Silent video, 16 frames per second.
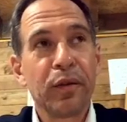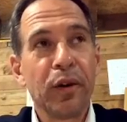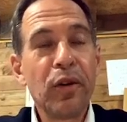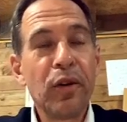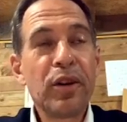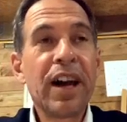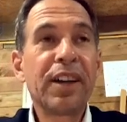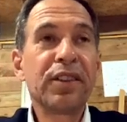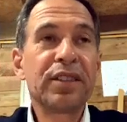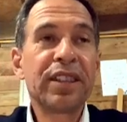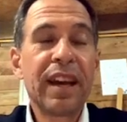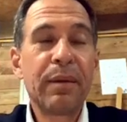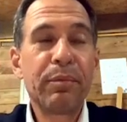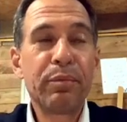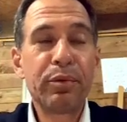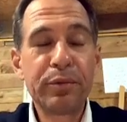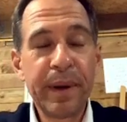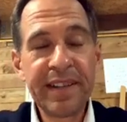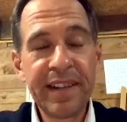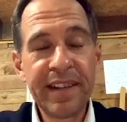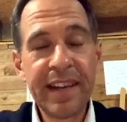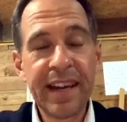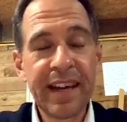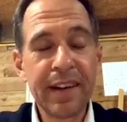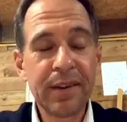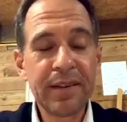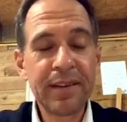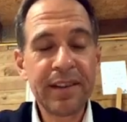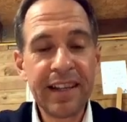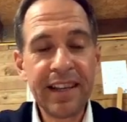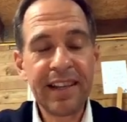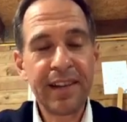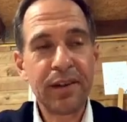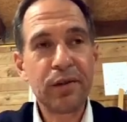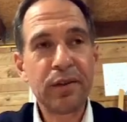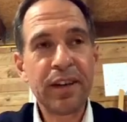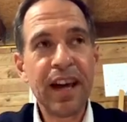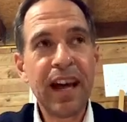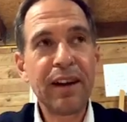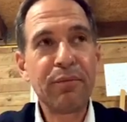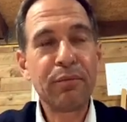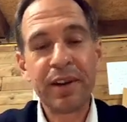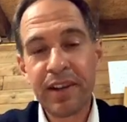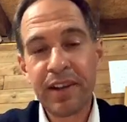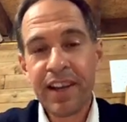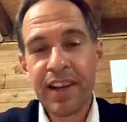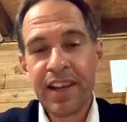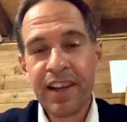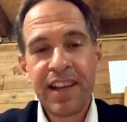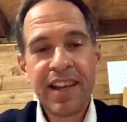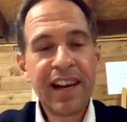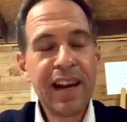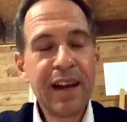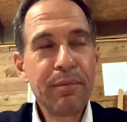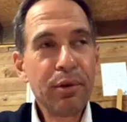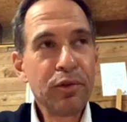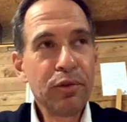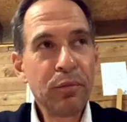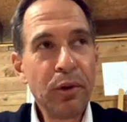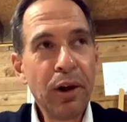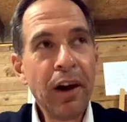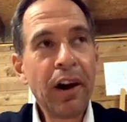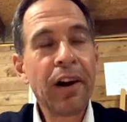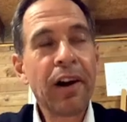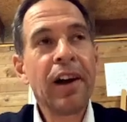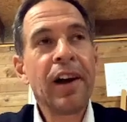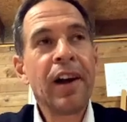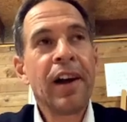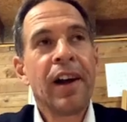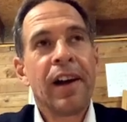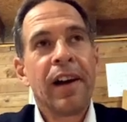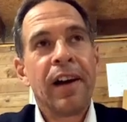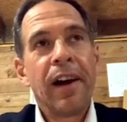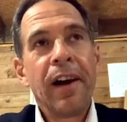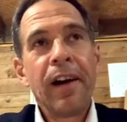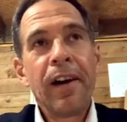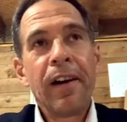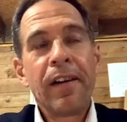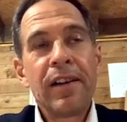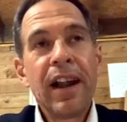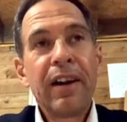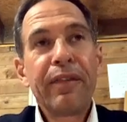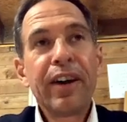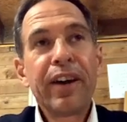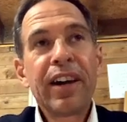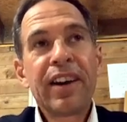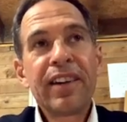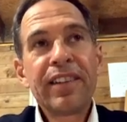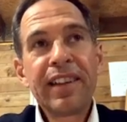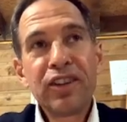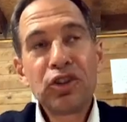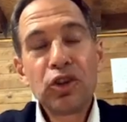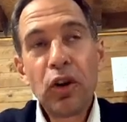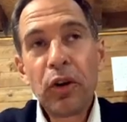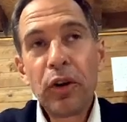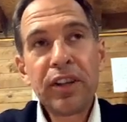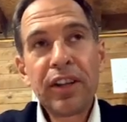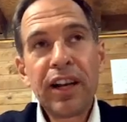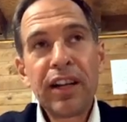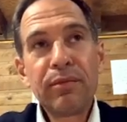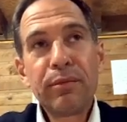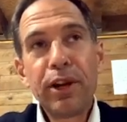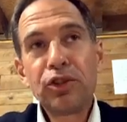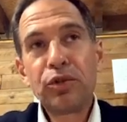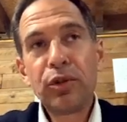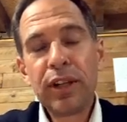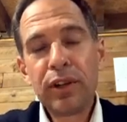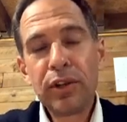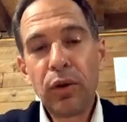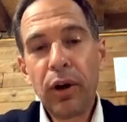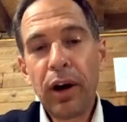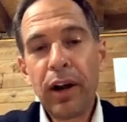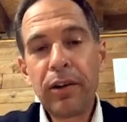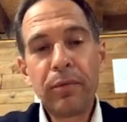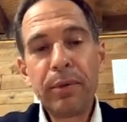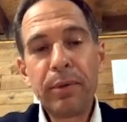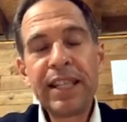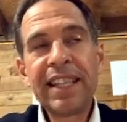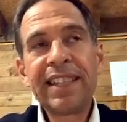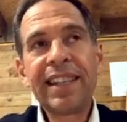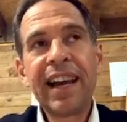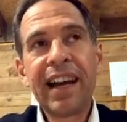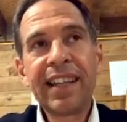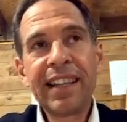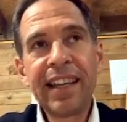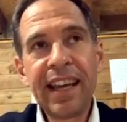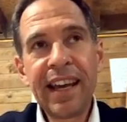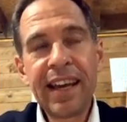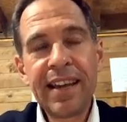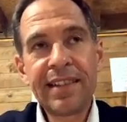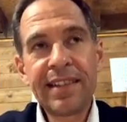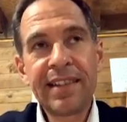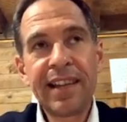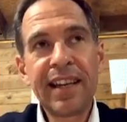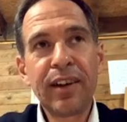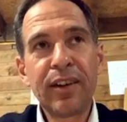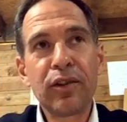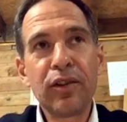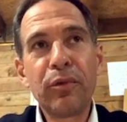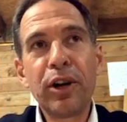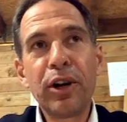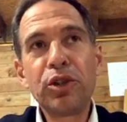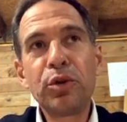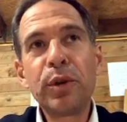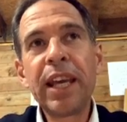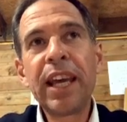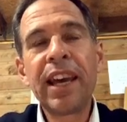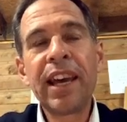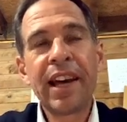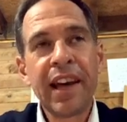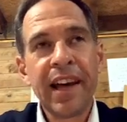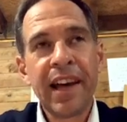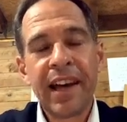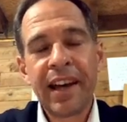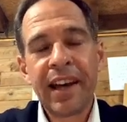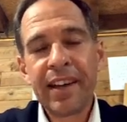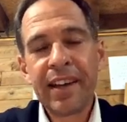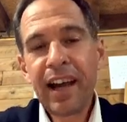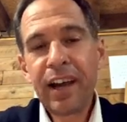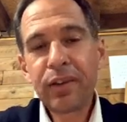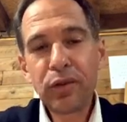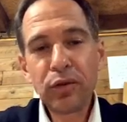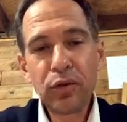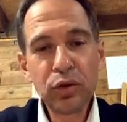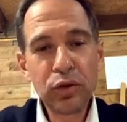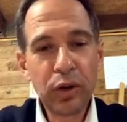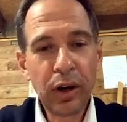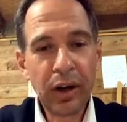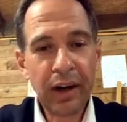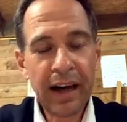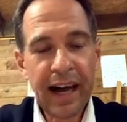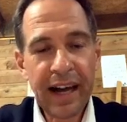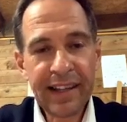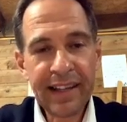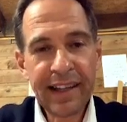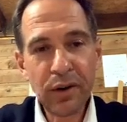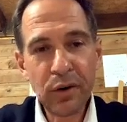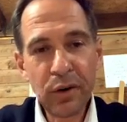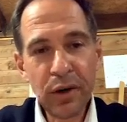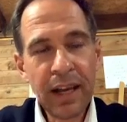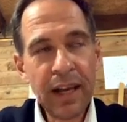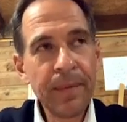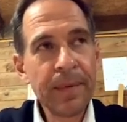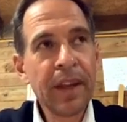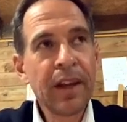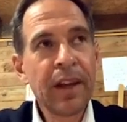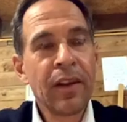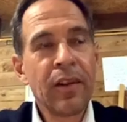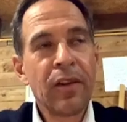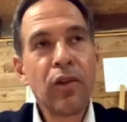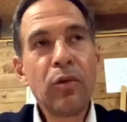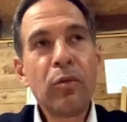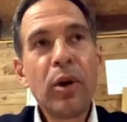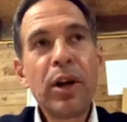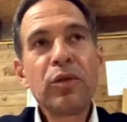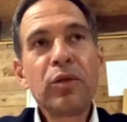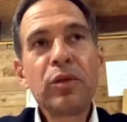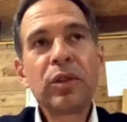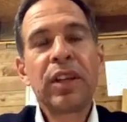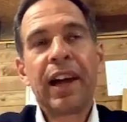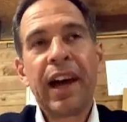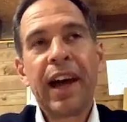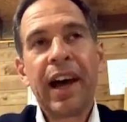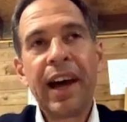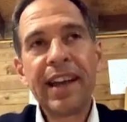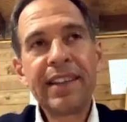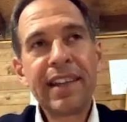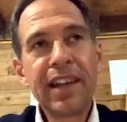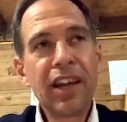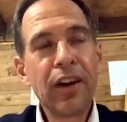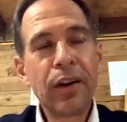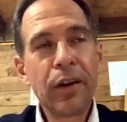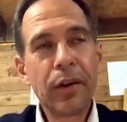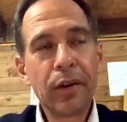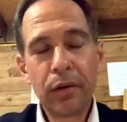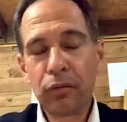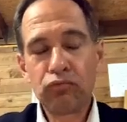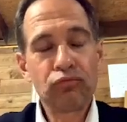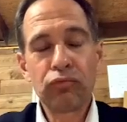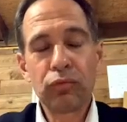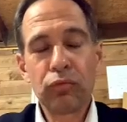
au regard de ce qui a pu se passer il y a quelques années, dans le calme, et la bonne humeur. Euh, la fréquentation est à l'image du littoral méditerranéen, c'est-à-dire que le mois de juillet euh, tarde toujours à, décoller. Le mois d'août a été euh,